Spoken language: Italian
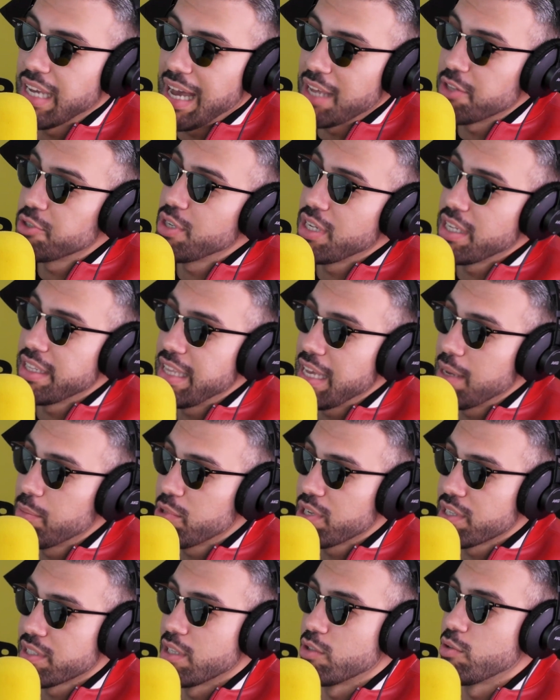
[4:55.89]
Angeli e
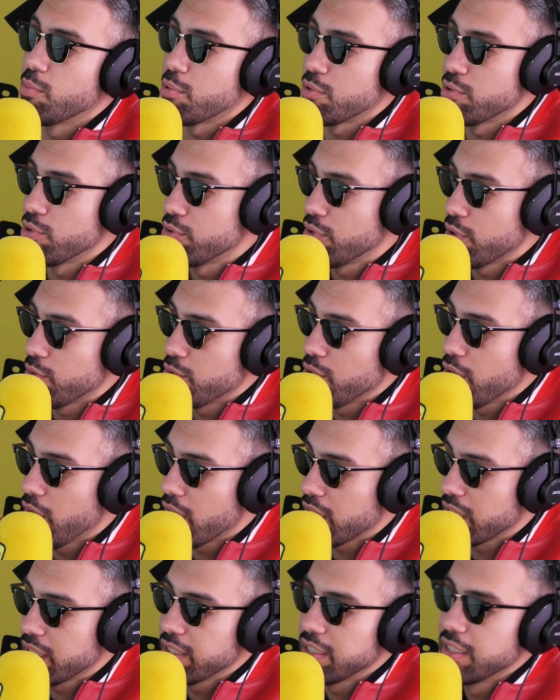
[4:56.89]
Demoni è stato prodotto a New
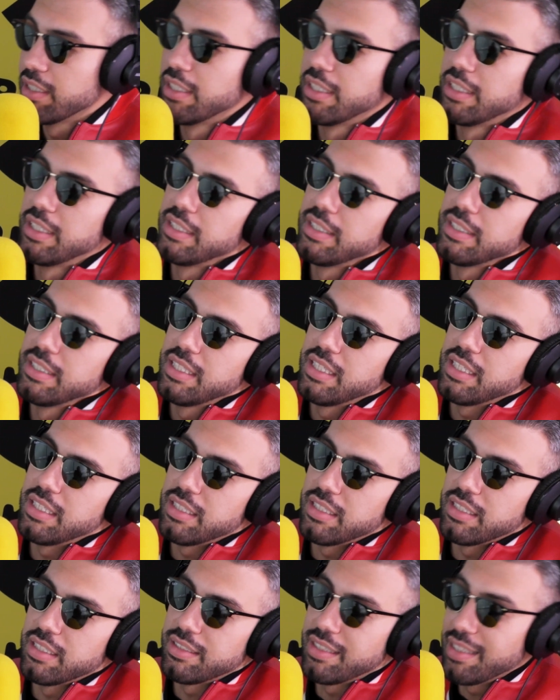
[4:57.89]
York,
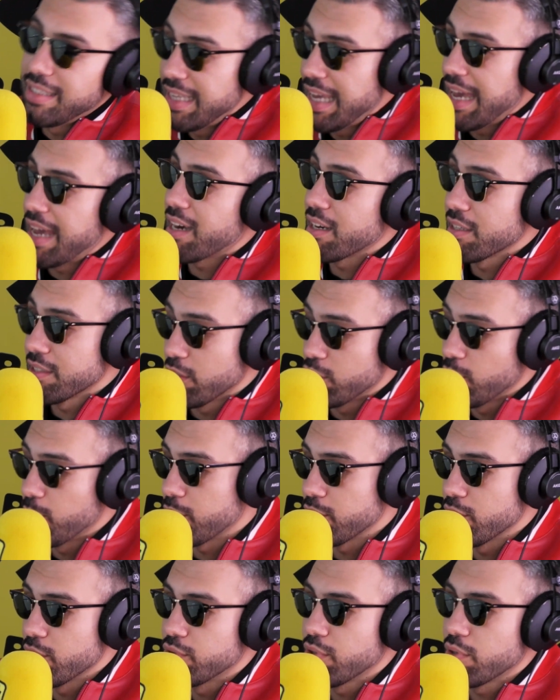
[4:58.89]
eh, DDR è stato
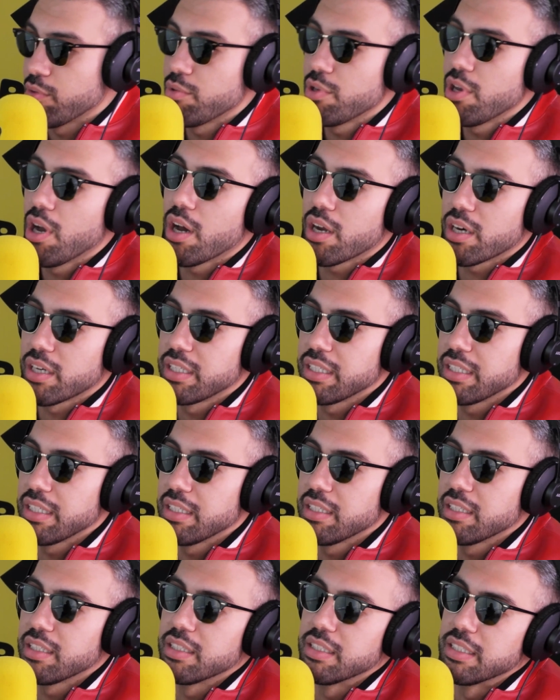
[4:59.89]
prodotto a New York,
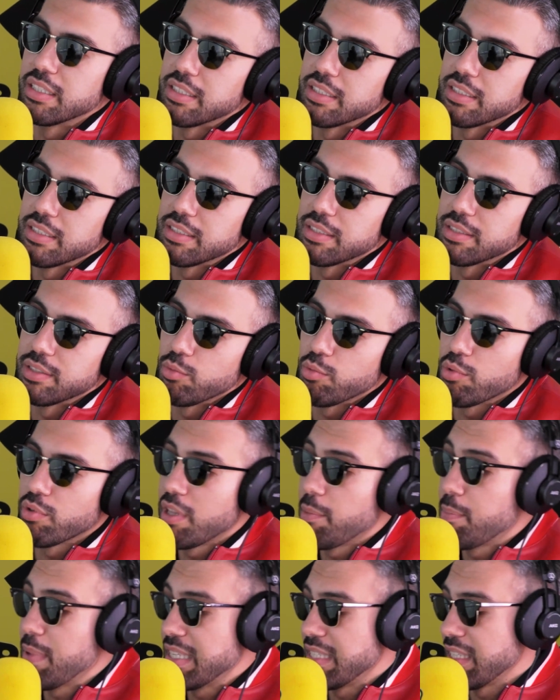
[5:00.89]
eh, uno
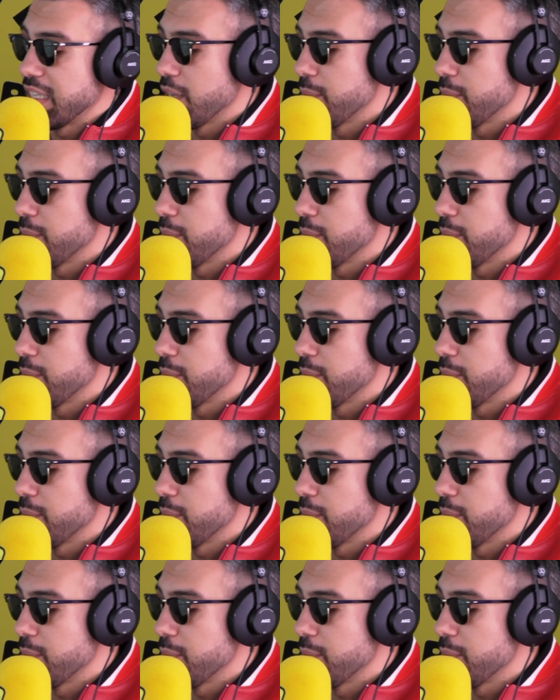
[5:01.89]
dei pezzi che